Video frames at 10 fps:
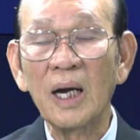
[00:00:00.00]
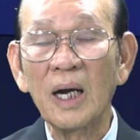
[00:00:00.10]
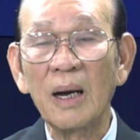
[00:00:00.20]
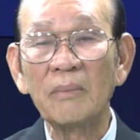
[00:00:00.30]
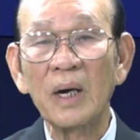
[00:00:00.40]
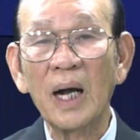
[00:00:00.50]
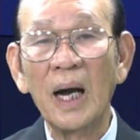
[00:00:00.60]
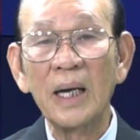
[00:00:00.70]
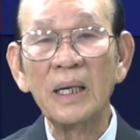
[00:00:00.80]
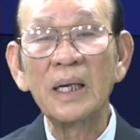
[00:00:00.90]
là một
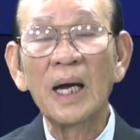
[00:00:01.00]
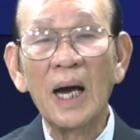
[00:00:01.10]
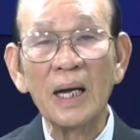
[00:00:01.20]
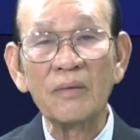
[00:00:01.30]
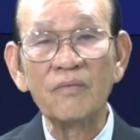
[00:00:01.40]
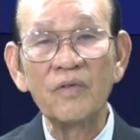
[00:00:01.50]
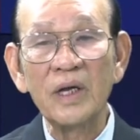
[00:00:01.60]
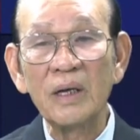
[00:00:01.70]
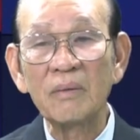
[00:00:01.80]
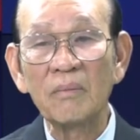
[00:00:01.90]
cái hành
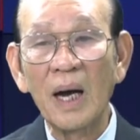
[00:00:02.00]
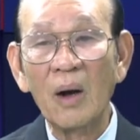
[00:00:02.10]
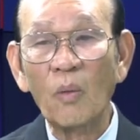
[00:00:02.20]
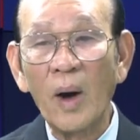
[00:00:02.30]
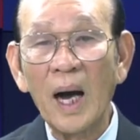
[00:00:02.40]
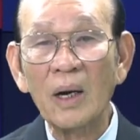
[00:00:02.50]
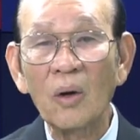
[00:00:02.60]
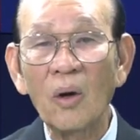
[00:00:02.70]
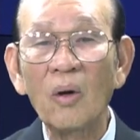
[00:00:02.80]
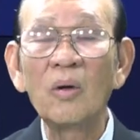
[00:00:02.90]
vi mà quá
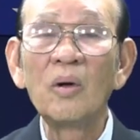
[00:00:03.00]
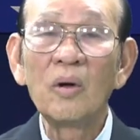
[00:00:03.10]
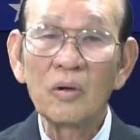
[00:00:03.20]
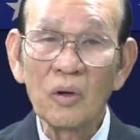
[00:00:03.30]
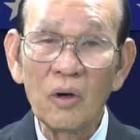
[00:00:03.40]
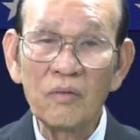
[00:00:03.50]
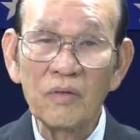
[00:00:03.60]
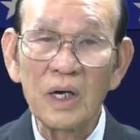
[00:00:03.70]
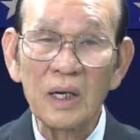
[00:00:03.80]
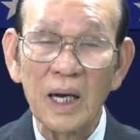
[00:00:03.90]
lố đối
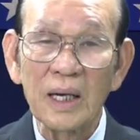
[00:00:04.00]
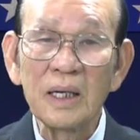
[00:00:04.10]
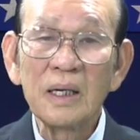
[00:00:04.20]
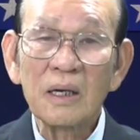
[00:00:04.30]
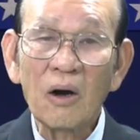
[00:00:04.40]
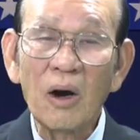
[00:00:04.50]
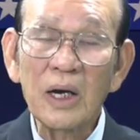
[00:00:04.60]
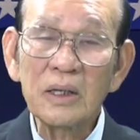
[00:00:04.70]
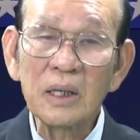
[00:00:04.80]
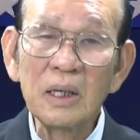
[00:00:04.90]
với lại
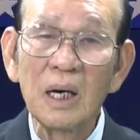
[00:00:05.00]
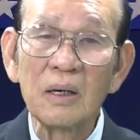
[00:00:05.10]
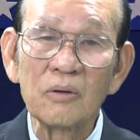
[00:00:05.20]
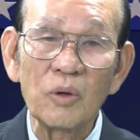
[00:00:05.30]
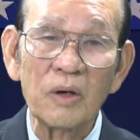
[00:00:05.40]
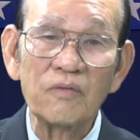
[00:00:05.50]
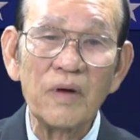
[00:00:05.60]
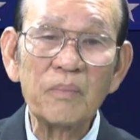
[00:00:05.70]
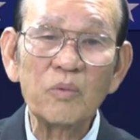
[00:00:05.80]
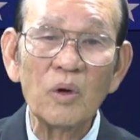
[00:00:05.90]
coi thường luật
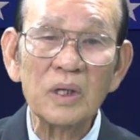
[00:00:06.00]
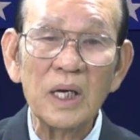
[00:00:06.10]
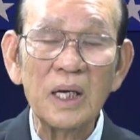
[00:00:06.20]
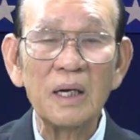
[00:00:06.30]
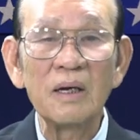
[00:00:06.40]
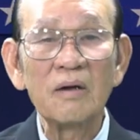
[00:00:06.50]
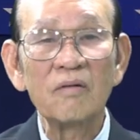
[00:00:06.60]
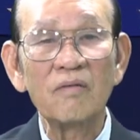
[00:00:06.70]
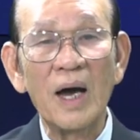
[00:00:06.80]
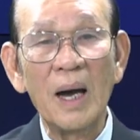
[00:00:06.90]
pháp quốc tế
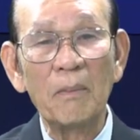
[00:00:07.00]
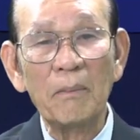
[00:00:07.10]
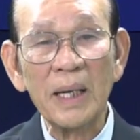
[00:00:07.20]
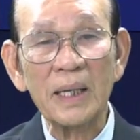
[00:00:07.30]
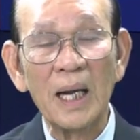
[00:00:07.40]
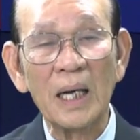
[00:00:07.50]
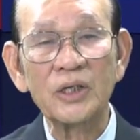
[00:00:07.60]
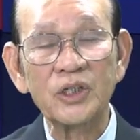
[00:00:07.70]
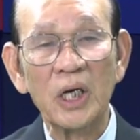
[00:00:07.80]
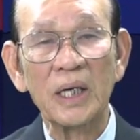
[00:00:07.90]
và bắt
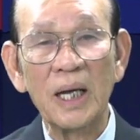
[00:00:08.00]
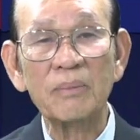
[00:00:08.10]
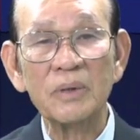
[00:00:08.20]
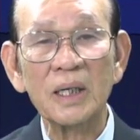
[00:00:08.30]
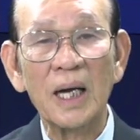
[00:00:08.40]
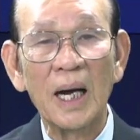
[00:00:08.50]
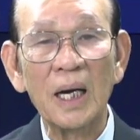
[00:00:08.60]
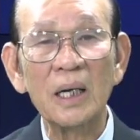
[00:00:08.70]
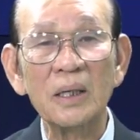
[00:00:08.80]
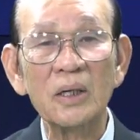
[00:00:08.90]
nạt chèn ép tất cả
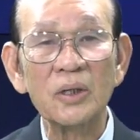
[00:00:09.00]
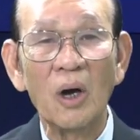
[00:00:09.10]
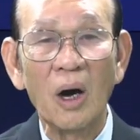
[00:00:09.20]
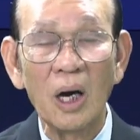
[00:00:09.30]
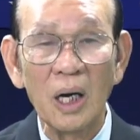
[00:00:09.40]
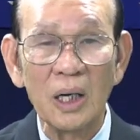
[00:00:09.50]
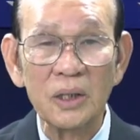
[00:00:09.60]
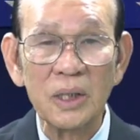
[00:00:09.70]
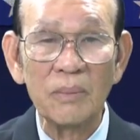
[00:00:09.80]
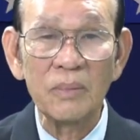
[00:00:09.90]
các nước nhỏ
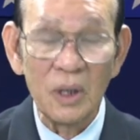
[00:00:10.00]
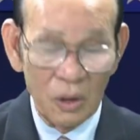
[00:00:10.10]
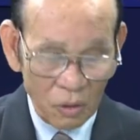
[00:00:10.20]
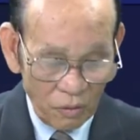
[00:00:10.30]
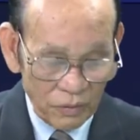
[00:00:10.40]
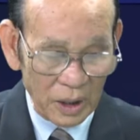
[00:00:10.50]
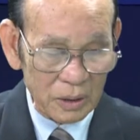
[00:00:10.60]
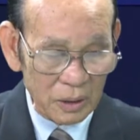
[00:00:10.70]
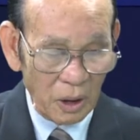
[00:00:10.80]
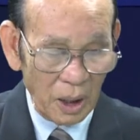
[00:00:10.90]
ở trong khu
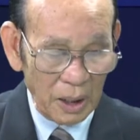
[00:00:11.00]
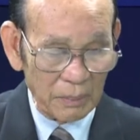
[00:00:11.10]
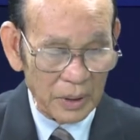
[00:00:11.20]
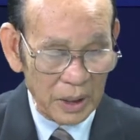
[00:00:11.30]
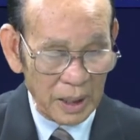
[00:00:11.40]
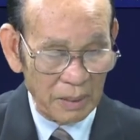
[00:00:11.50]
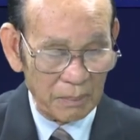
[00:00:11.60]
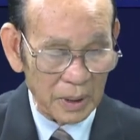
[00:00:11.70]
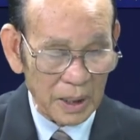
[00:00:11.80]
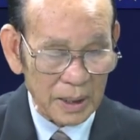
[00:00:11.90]
vực đó là một cái
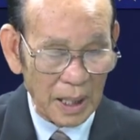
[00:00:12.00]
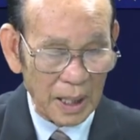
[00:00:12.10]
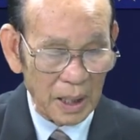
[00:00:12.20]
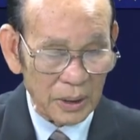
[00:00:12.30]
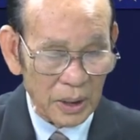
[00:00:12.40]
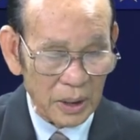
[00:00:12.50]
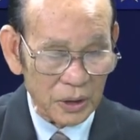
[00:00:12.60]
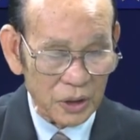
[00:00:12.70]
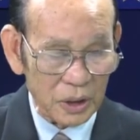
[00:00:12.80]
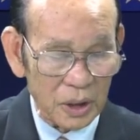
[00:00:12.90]
điểm mà tất cả các nước
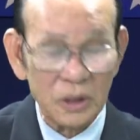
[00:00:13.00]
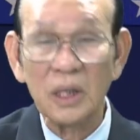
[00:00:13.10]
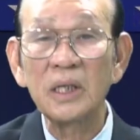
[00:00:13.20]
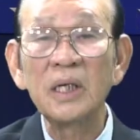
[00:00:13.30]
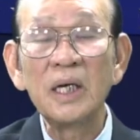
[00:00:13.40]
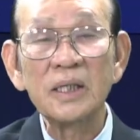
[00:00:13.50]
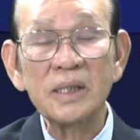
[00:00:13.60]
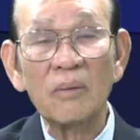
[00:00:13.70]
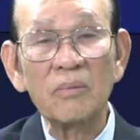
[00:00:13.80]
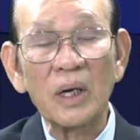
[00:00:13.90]
ở trên thế giới
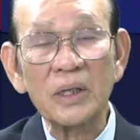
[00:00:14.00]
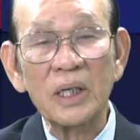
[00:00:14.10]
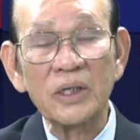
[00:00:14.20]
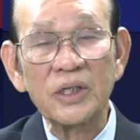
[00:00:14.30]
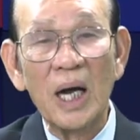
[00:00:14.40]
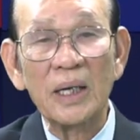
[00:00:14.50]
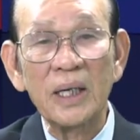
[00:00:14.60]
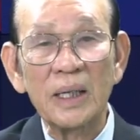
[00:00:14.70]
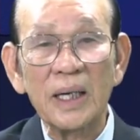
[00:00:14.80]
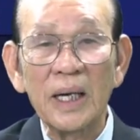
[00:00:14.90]
trong một cái tình trạng
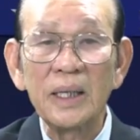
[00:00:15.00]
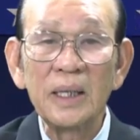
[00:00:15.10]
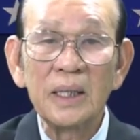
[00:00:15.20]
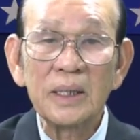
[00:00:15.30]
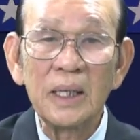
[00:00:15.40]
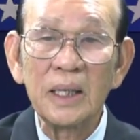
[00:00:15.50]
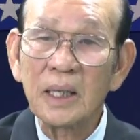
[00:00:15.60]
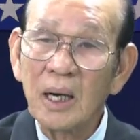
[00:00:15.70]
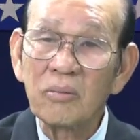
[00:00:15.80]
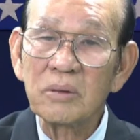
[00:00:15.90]
hiện nay thì
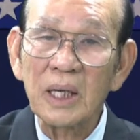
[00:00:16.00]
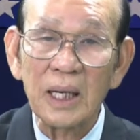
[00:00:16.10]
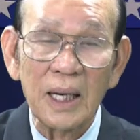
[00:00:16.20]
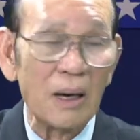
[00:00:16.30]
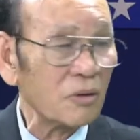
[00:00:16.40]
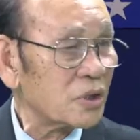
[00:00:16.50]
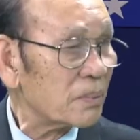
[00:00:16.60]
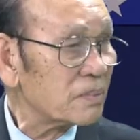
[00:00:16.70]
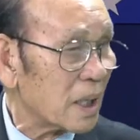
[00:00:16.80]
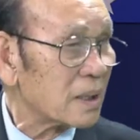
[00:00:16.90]
không thể nào
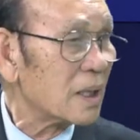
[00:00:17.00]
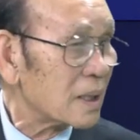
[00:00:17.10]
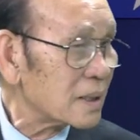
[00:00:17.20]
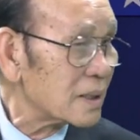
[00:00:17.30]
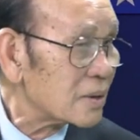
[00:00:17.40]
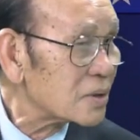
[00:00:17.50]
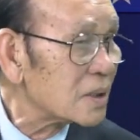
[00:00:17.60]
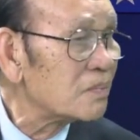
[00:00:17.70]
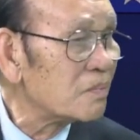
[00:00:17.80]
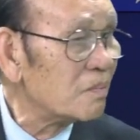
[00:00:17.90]
chấp nhận được thưa giáo
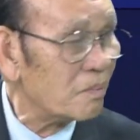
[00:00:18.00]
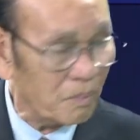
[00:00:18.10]
sư à, chúng